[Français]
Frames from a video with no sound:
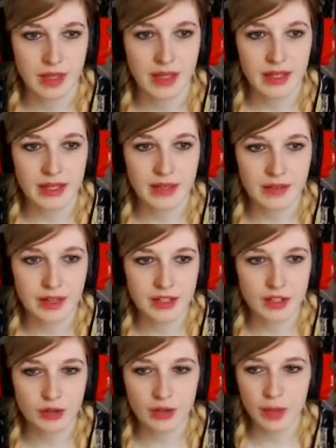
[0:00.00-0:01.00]
Et voilà,
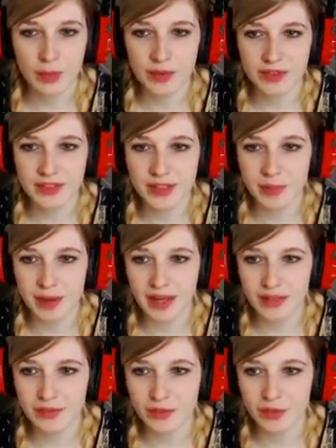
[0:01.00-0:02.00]
j'ai trouvé un petit
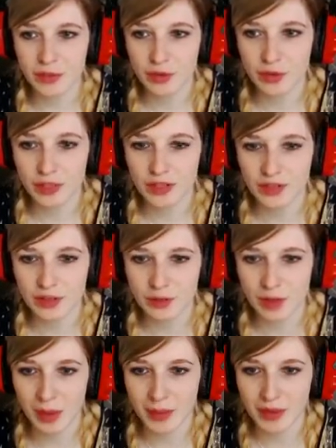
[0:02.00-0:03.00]
appareil photo qui devrait nous
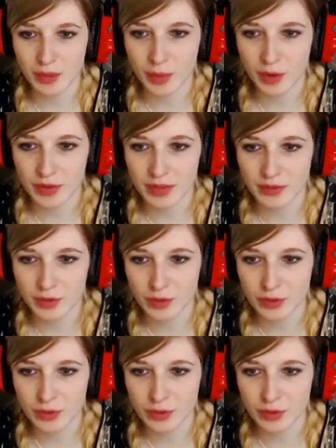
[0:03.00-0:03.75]
permettre de prendre des photos